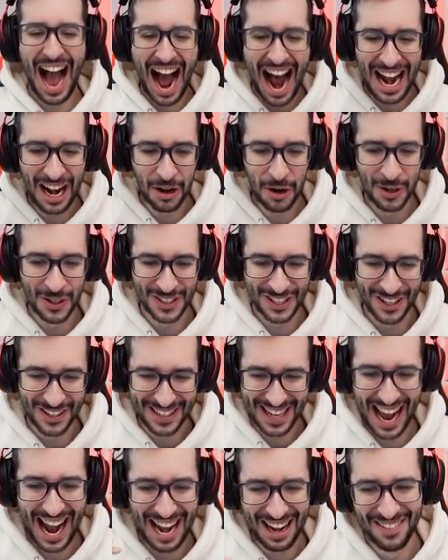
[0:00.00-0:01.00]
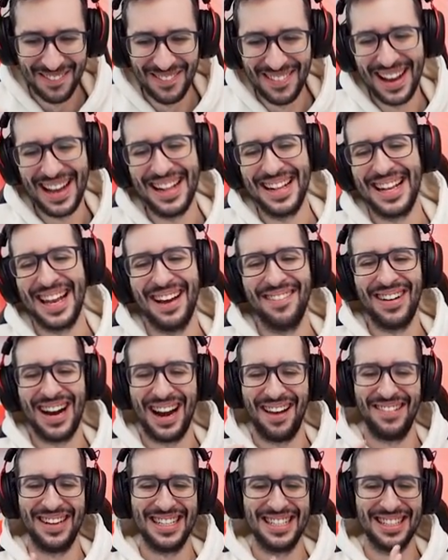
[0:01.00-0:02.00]
algo totalmente
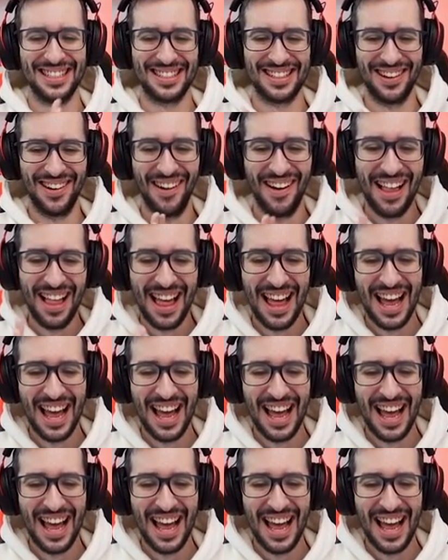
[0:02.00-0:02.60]
maravilloso